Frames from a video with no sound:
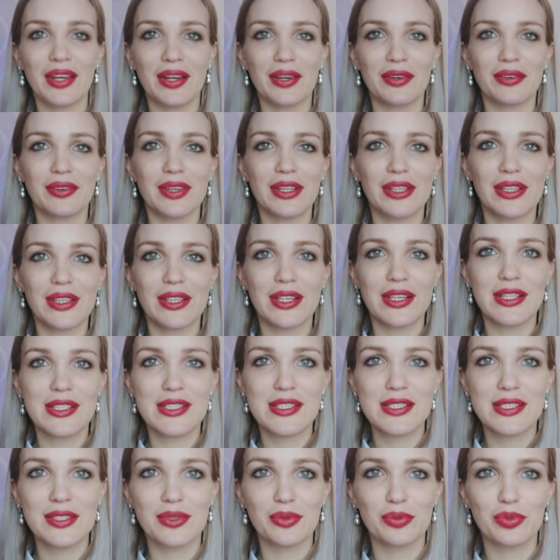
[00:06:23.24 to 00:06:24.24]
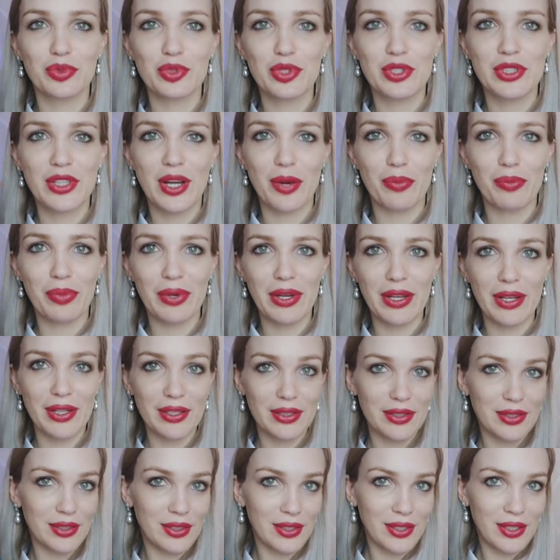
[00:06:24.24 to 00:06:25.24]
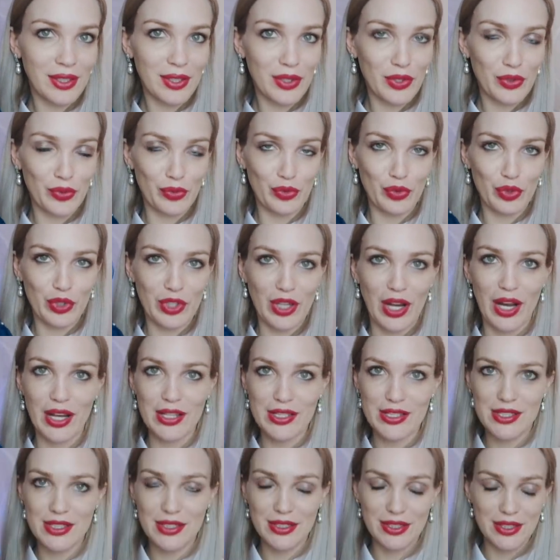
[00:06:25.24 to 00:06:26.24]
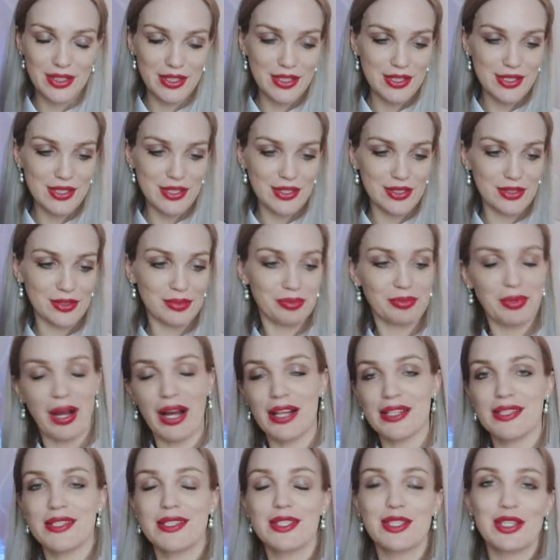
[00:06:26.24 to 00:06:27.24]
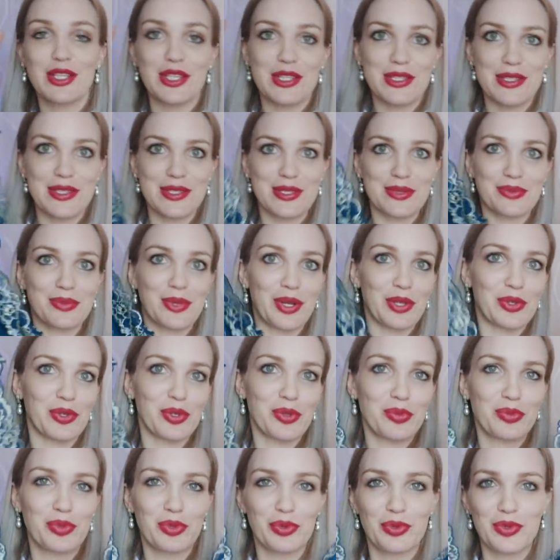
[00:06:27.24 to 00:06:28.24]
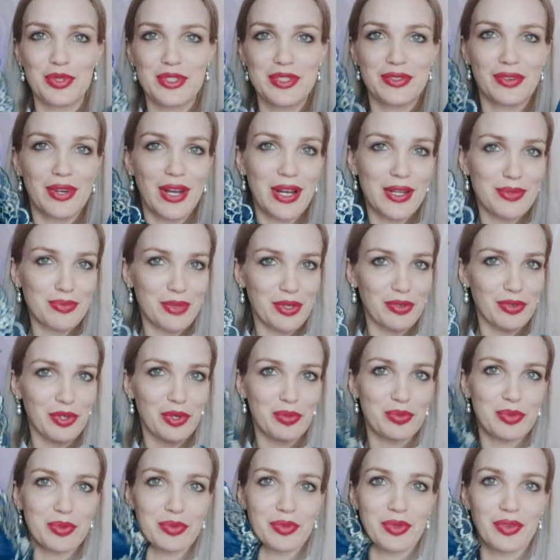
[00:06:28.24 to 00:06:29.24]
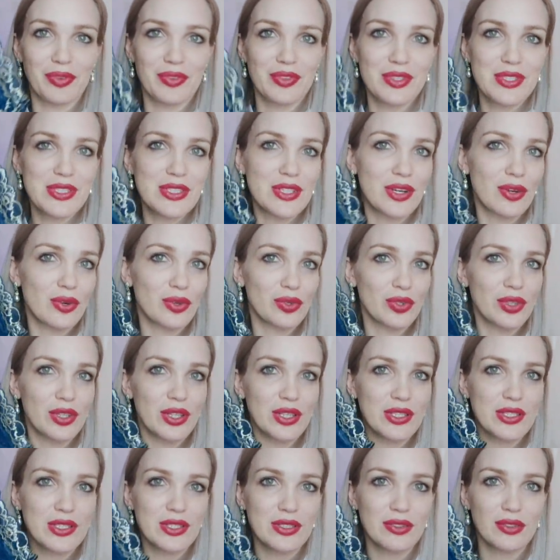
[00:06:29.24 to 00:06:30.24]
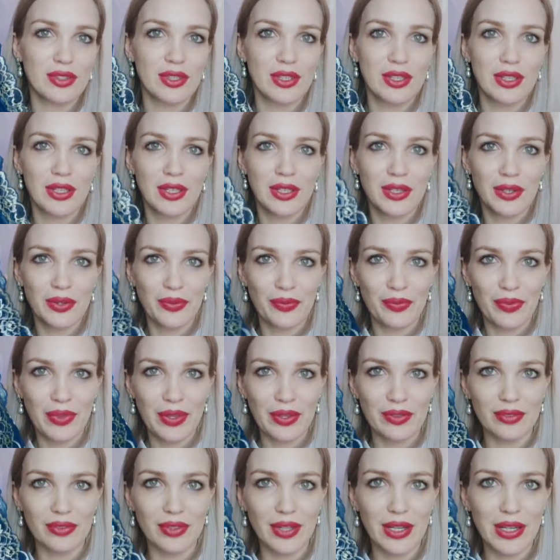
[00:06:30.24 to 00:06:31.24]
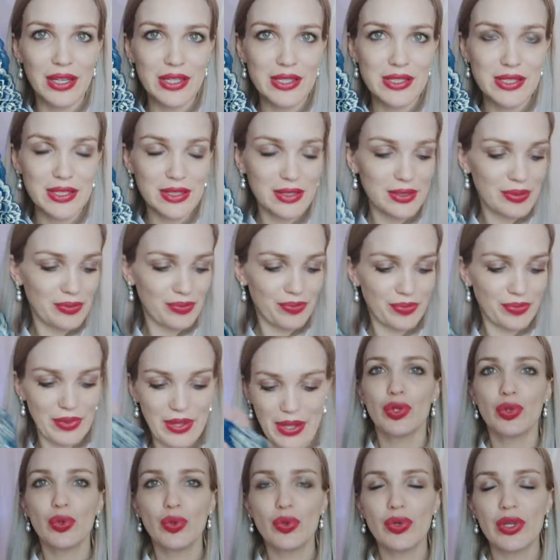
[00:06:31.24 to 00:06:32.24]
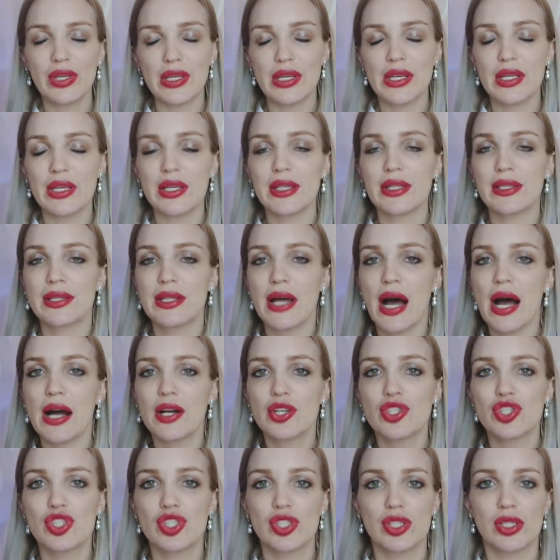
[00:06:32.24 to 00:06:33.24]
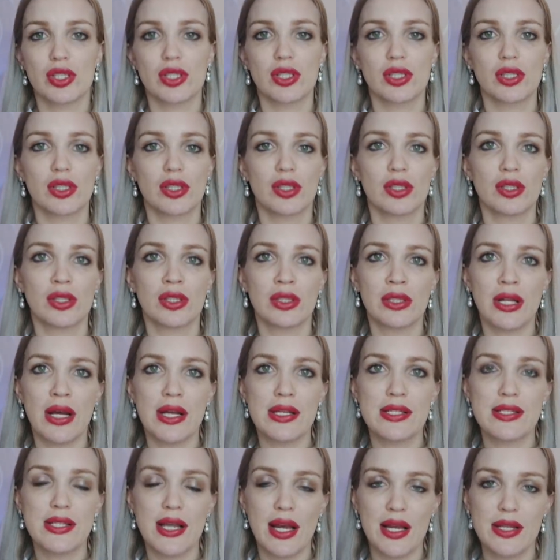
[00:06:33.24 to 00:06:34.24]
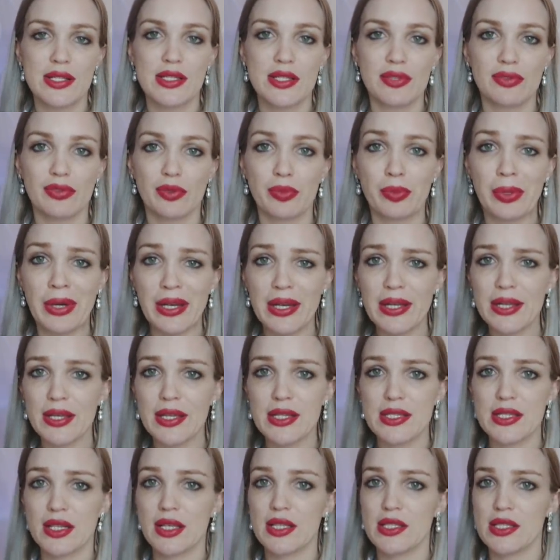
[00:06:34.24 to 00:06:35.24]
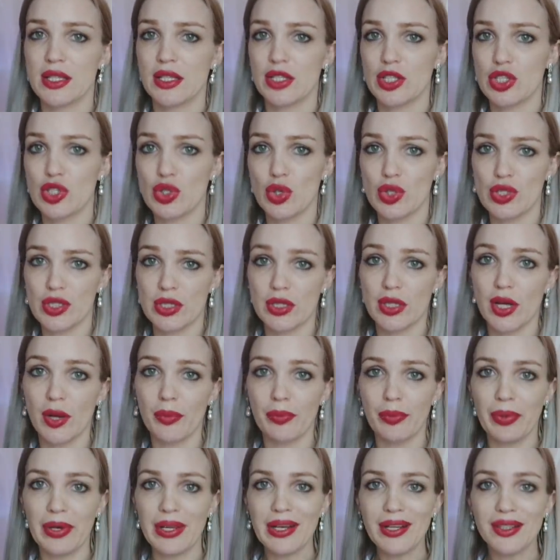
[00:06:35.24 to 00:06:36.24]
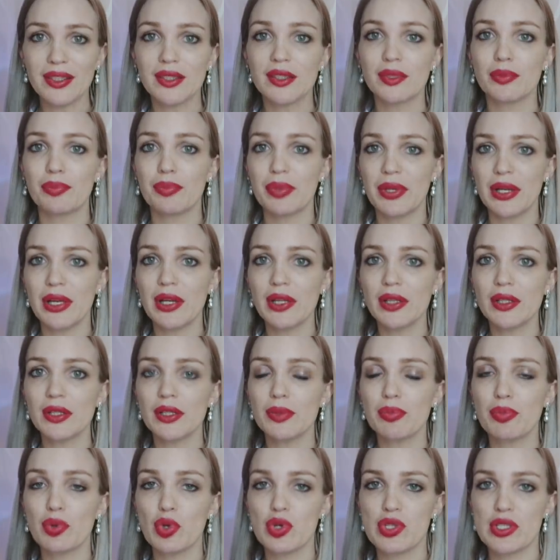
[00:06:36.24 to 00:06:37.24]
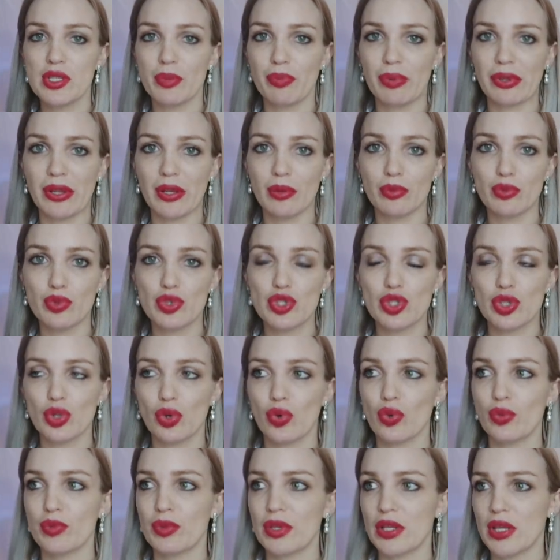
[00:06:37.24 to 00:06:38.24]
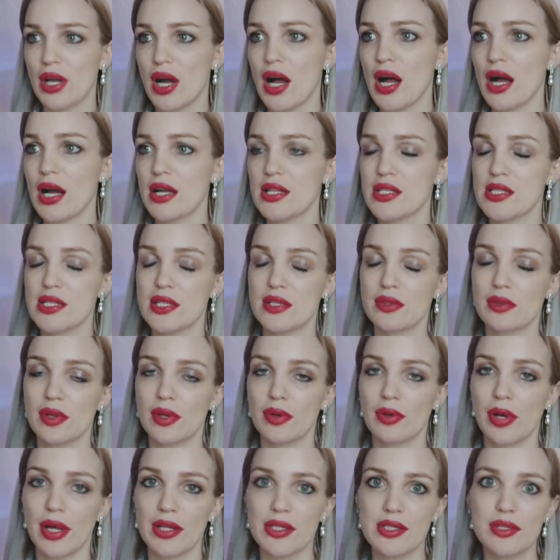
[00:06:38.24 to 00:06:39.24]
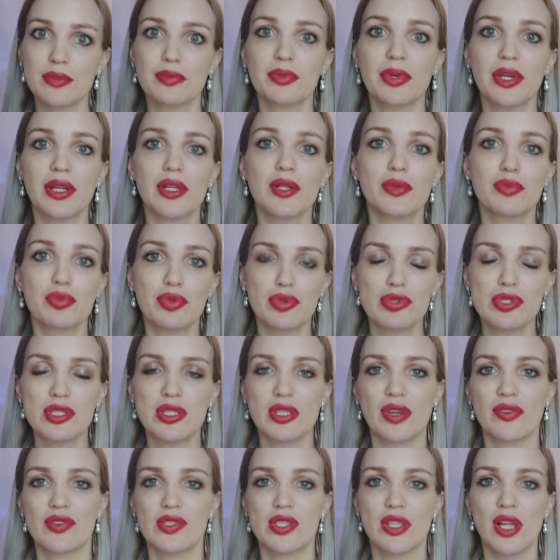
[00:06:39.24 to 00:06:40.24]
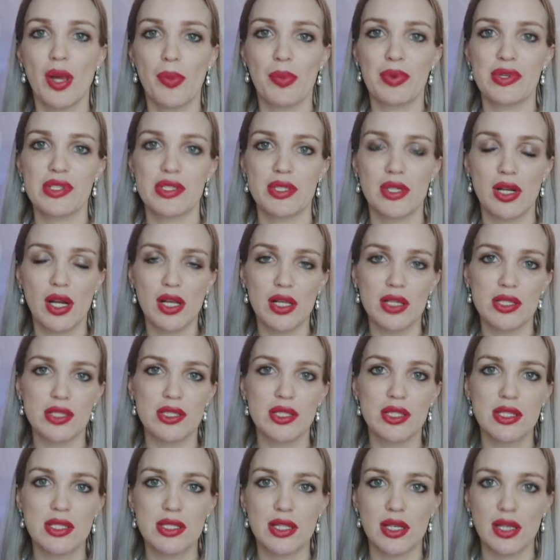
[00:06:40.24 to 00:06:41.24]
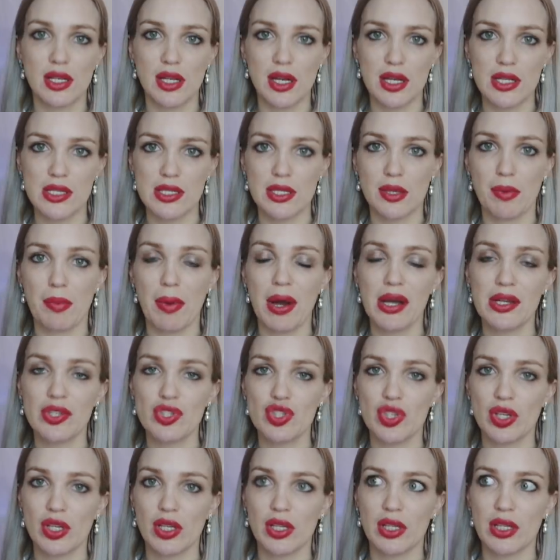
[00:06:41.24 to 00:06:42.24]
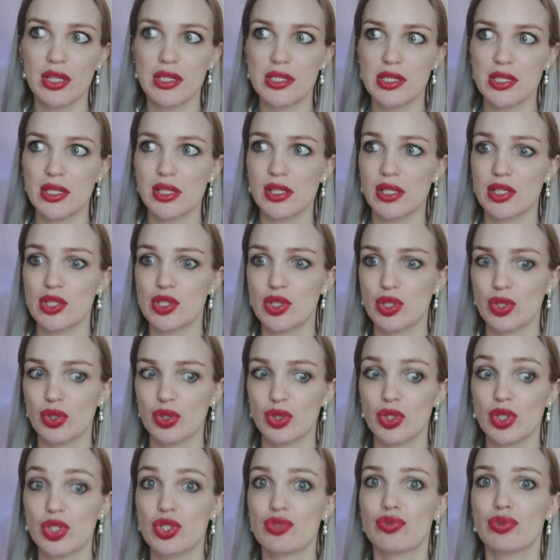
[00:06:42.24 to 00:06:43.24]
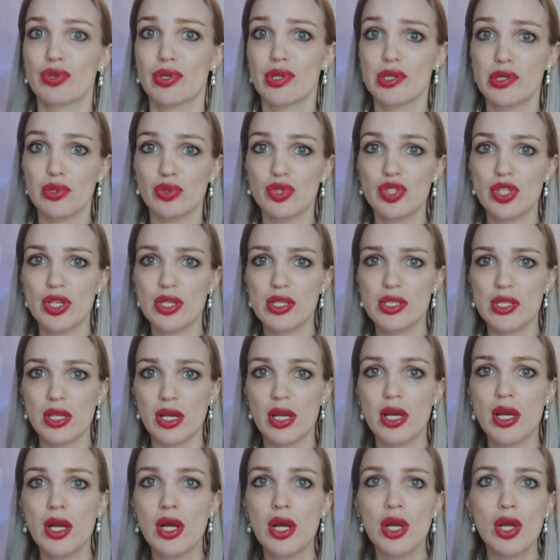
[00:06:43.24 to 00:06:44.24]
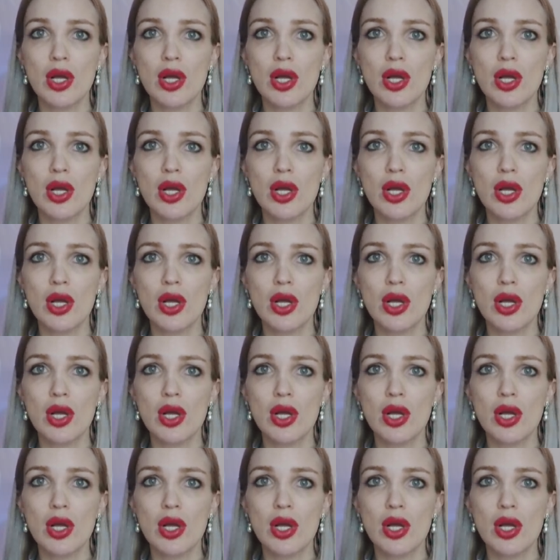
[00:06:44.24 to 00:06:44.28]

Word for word: в этот раз будет комплект. Вот один из, один из, который будет удивлять моего любимого. Видите, как он красивый выглядит. Ну и также на сайте Faberlic я заказала еще один комплект, белый, просто потому что у меня один, один белый бюст я взяла и постирала с детской красной маечкой, и надеялась, что ничего не случится,